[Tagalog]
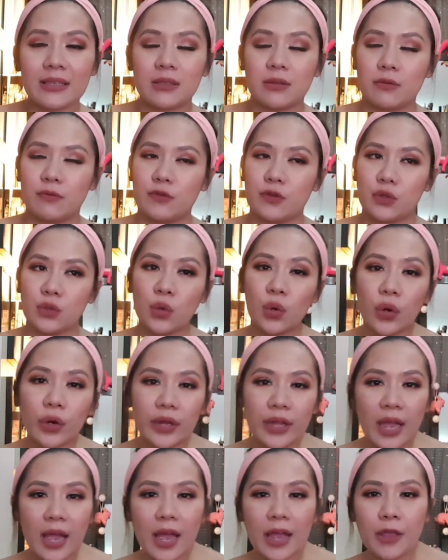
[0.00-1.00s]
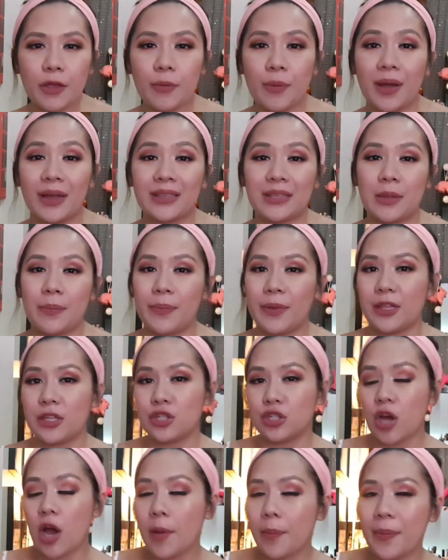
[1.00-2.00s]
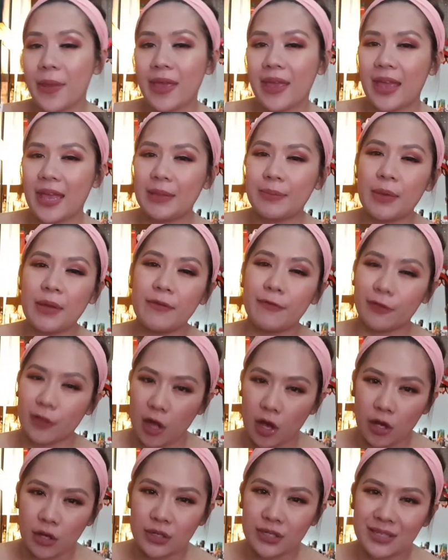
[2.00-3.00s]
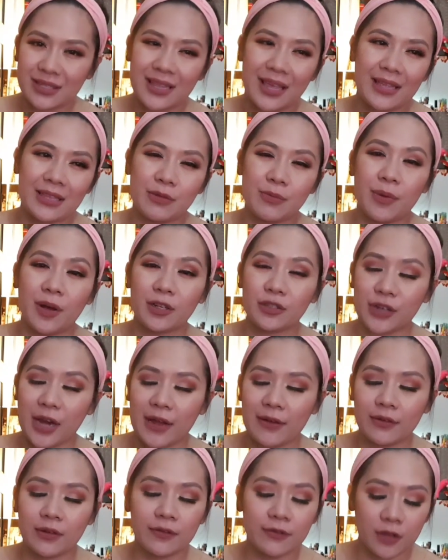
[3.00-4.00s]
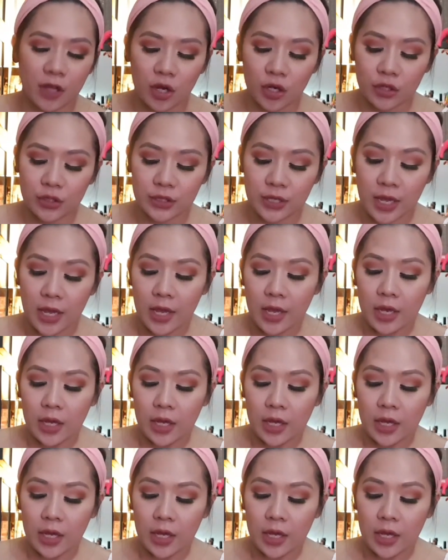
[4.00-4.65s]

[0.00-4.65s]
sa Divisoria, yung mga tipid shopping, and my vlogs din, yung mga travel vlogs.